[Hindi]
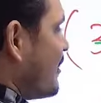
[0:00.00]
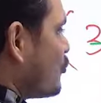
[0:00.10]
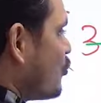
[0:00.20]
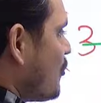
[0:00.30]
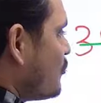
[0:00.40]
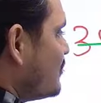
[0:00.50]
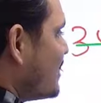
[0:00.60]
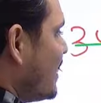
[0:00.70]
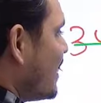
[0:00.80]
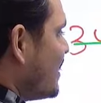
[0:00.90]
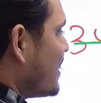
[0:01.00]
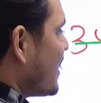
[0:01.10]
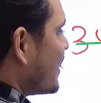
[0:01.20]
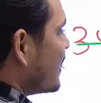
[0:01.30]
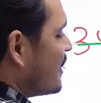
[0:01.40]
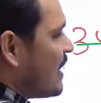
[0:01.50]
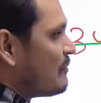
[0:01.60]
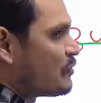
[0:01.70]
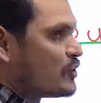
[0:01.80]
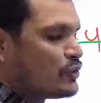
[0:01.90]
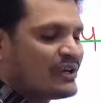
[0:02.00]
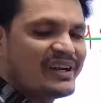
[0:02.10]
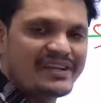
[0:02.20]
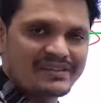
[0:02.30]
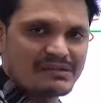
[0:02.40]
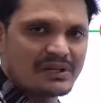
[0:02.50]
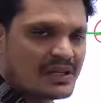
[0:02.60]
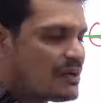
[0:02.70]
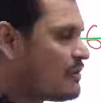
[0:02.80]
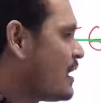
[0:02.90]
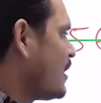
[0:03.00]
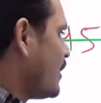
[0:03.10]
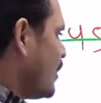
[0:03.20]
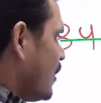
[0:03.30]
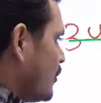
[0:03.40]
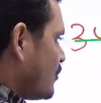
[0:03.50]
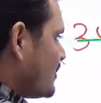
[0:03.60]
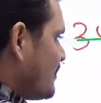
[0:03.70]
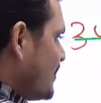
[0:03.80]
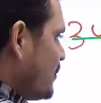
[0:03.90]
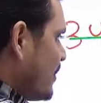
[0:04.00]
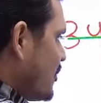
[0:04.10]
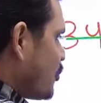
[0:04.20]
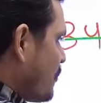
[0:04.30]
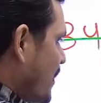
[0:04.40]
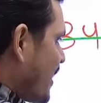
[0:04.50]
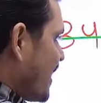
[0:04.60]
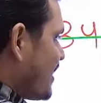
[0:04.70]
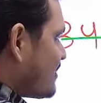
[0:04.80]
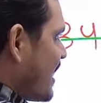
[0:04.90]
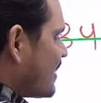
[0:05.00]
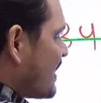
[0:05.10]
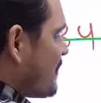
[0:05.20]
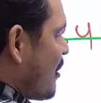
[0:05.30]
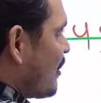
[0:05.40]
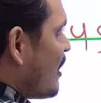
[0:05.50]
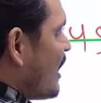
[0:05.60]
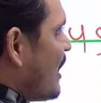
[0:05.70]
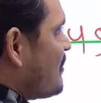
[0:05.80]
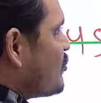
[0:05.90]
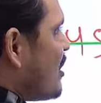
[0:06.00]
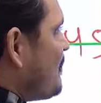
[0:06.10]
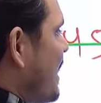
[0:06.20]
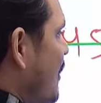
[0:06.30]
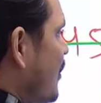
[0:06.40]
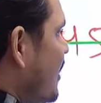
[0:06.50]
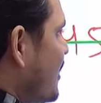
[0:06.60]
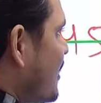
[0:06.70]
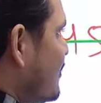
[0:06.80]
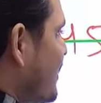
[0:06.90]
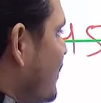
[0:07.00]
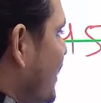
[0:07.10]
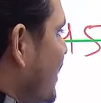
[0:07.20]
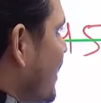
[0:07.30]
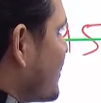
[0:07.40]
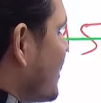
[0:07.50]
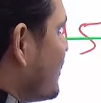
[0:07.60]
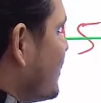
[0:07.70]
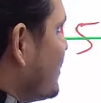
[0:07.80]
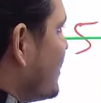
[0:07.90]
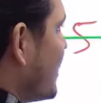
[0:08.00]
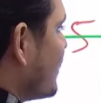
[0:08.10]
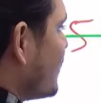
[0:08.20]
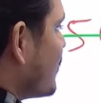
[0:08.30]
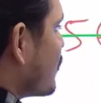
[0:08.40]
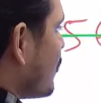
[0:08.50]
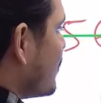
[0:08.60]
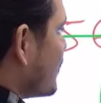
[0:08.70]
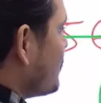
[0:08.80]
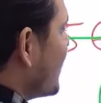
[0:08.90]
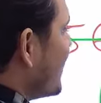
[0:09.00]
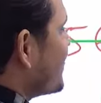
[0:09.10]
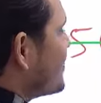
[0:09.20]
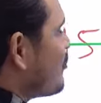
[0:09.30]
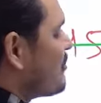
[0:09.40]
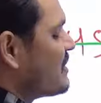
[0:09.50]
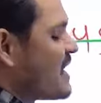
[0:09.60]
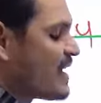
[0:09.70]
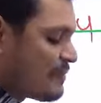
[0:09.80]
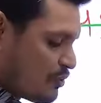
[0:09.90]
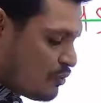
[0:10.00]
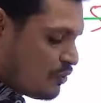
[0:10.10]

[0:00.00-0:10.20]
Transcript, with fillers: इसको खुद से लिख लीजिए नहीं हमको यूनिट डिजिट से मतलब है तो सिर्फ यूनिट डिजिट को पकड़ेंगे सात के पावर अभी जो है पावर सब लिखेंगे छत्तीस तिहत्तर चौंतीस बट एक चीज और भी ध्यान आपको